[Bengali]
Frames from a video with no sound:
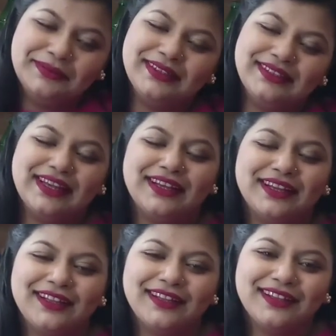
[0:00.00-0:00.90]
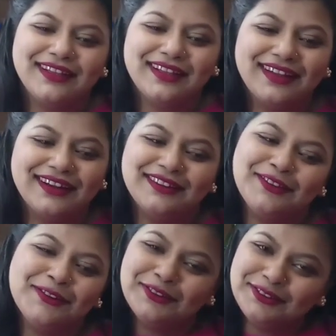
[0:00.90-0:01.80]
দিবেই না আর
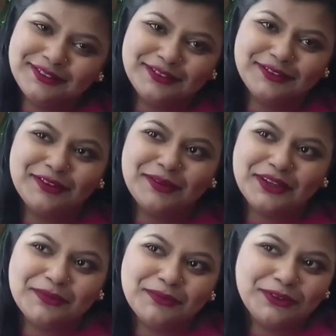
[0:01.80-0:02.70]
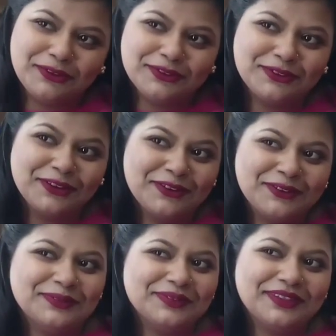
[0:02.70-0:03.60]
তখন ও আমাকে বলল চলো
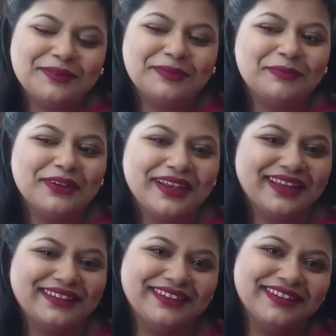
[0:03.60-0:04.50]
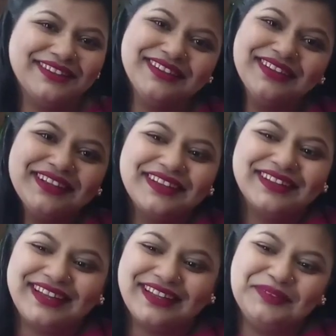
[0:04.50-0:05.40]
আমরা পলায়া যাই
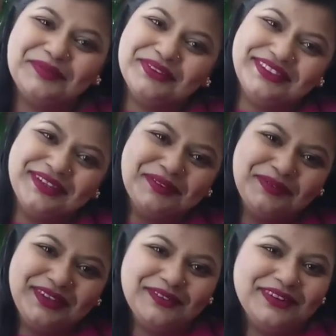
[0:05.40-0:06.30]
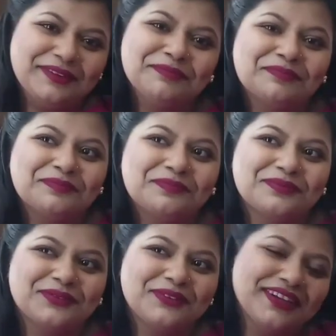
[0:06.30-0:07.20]
গাজীপুরে যে আমরা বিয়ে করলাম
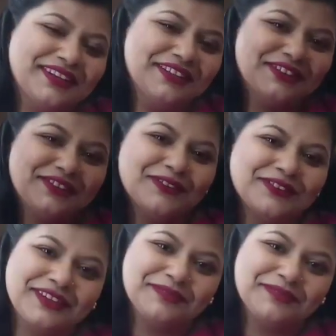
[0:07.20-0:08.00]
ওইখানে আচ্ছা, আচ্ছা।